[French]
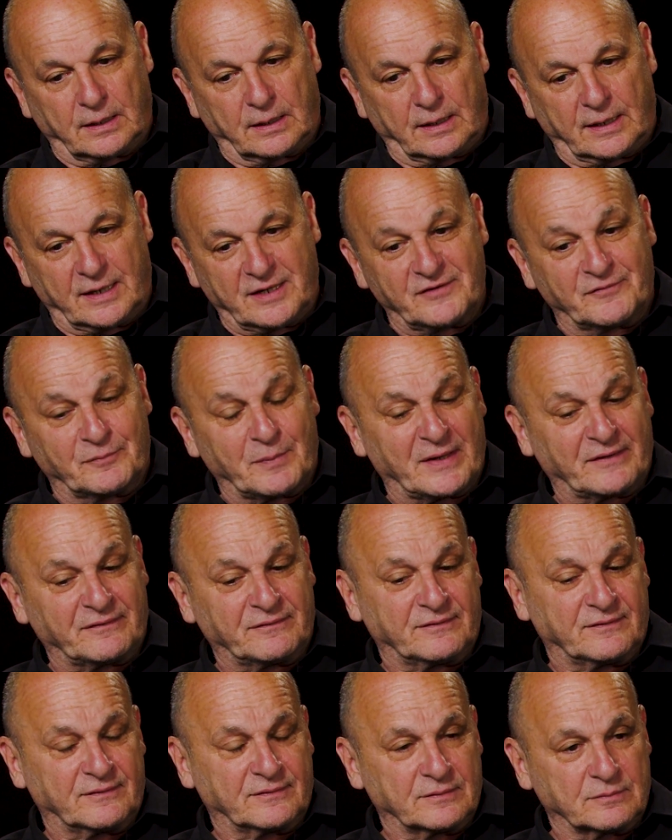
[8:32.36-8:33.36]
Et il se
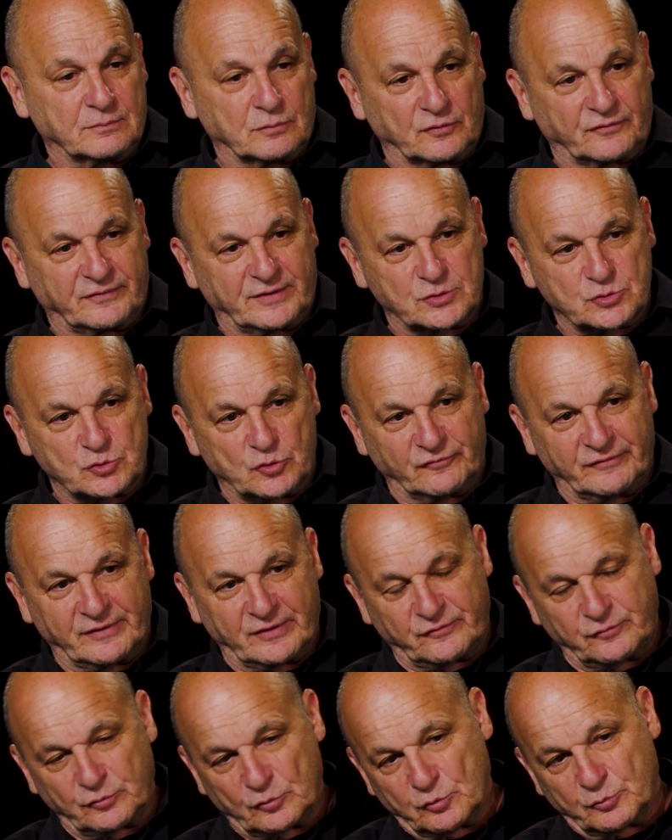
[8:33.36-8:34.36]
passe, bon ça je
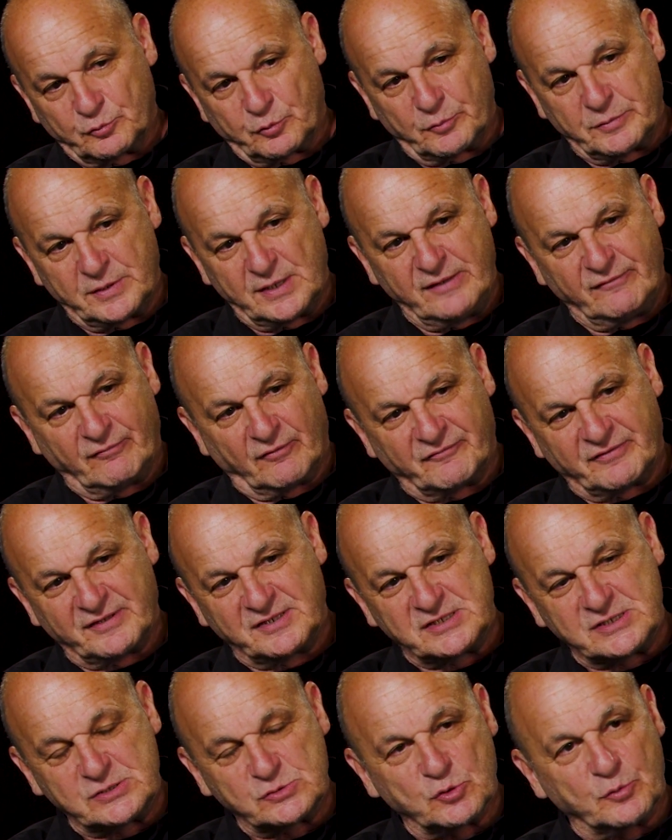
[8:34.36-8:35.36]
reviens sur le premier livre, en
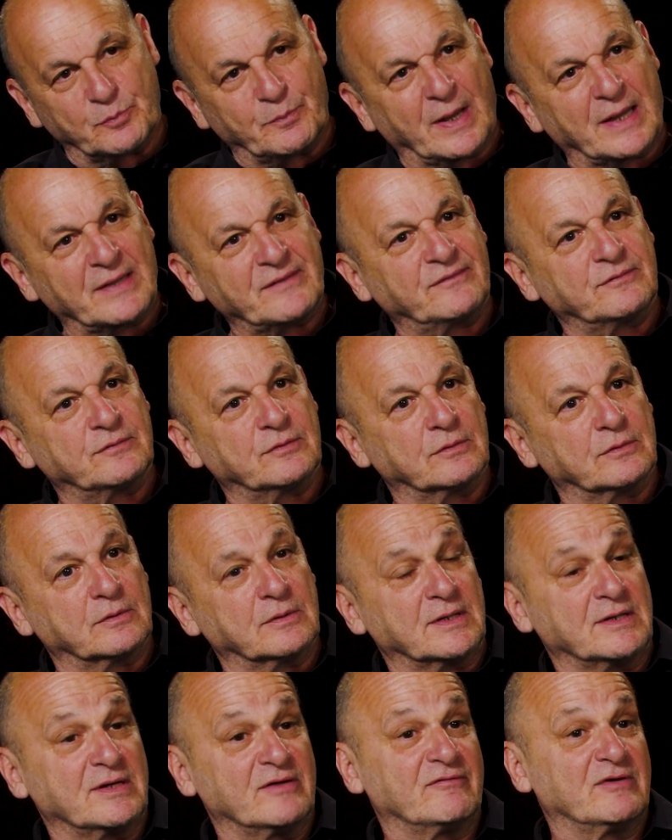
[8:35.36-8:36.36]
fait il se passe euh,
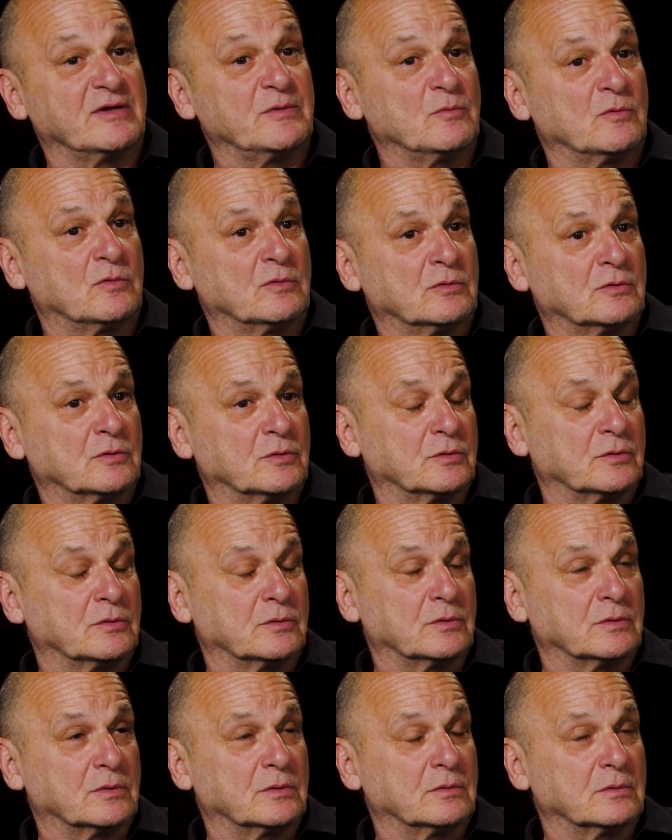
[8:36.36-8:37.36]
un événement
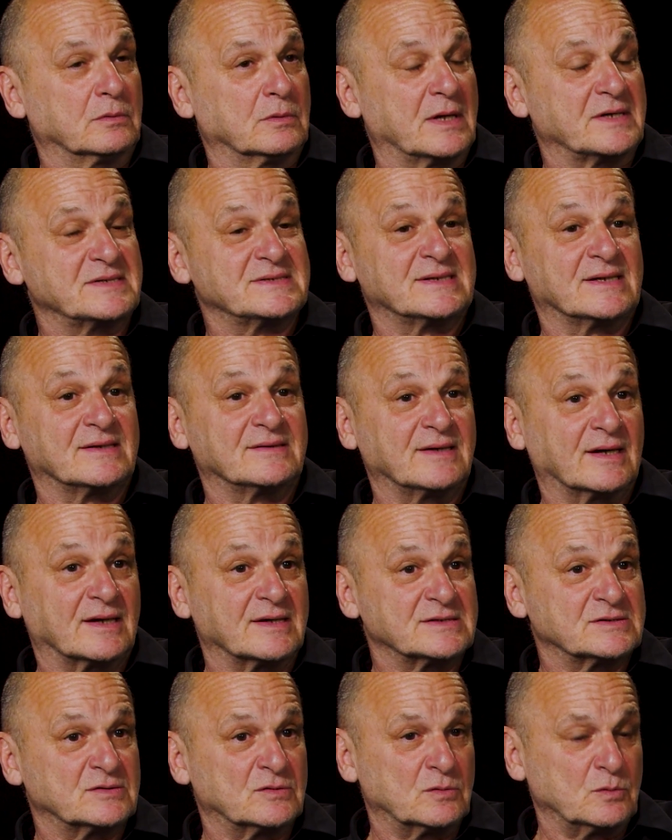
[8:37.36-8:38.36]
euh, assez
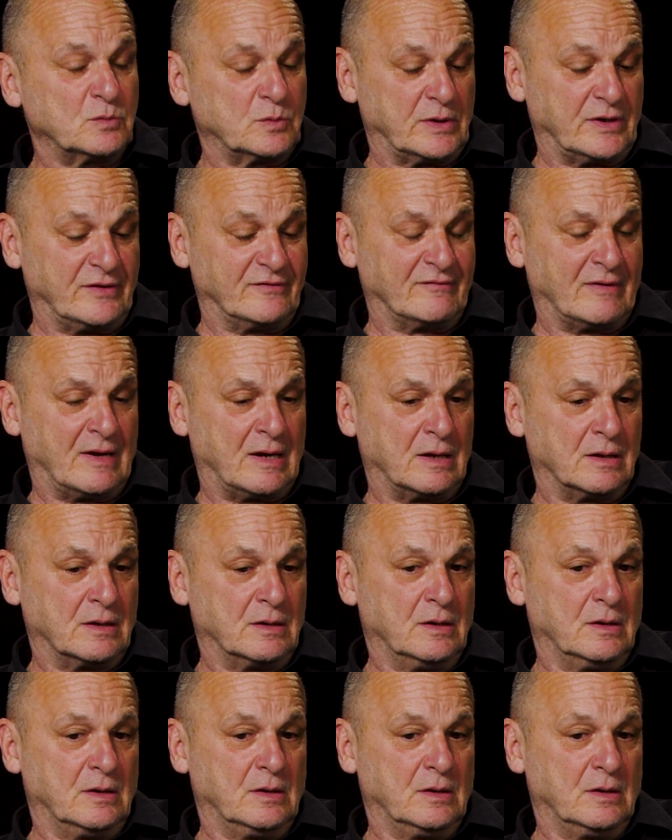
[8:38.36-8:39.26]
intéressant où il va